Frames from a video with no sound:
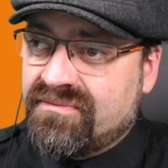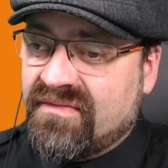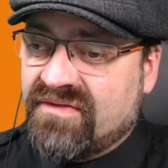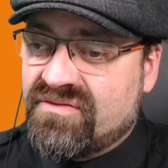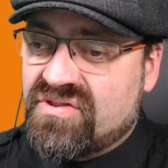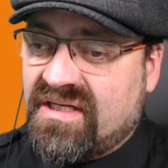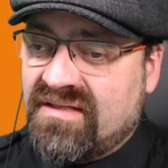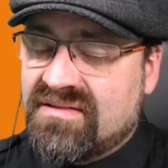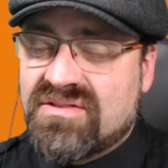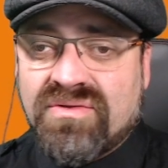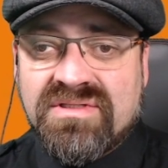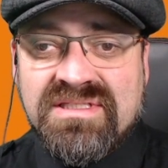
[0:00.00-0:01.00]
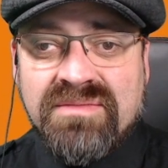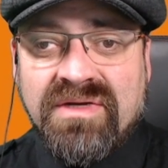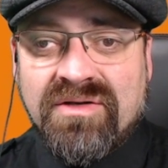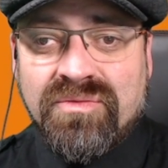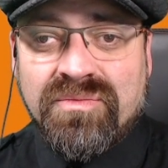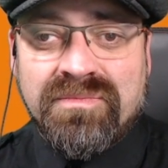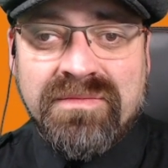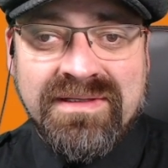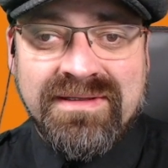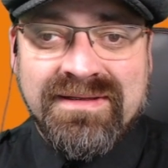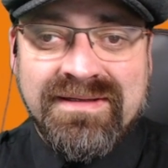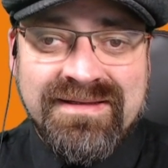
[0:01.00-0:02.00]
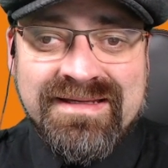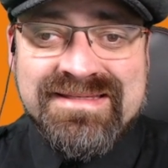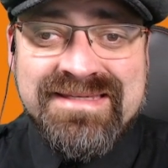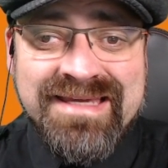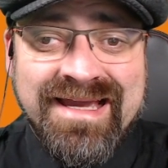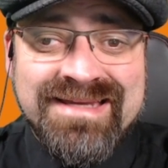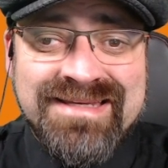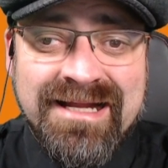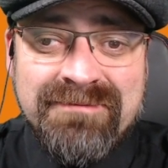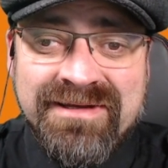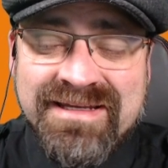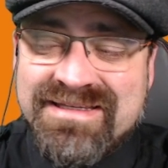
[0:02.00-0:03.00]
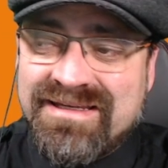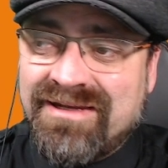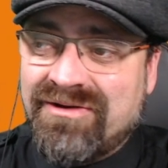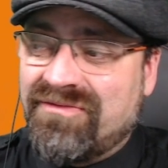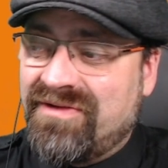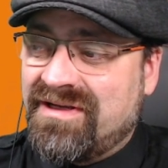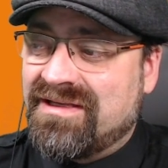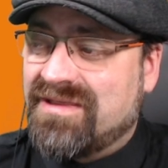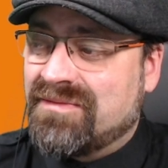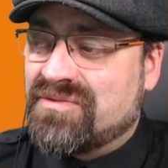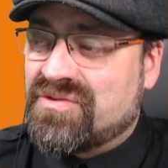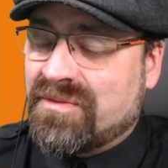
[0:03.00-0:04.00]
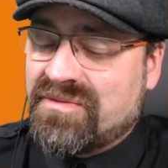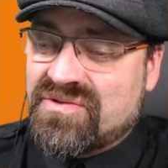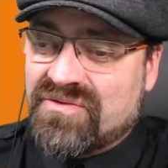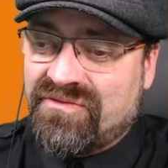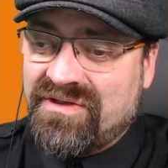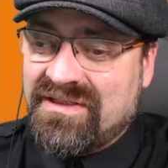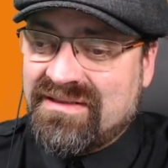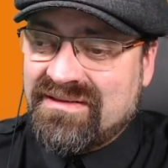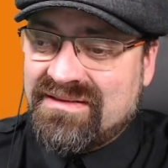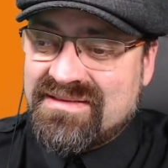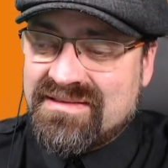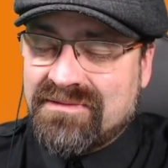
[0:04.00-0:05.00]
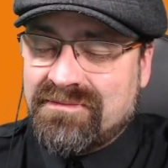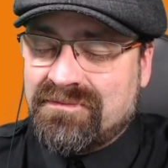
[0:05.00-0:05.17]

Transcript: Wir starten es trotzdem mal um der Sicherheit halber, dass er dann auch wirklich im Shop zu finden ist.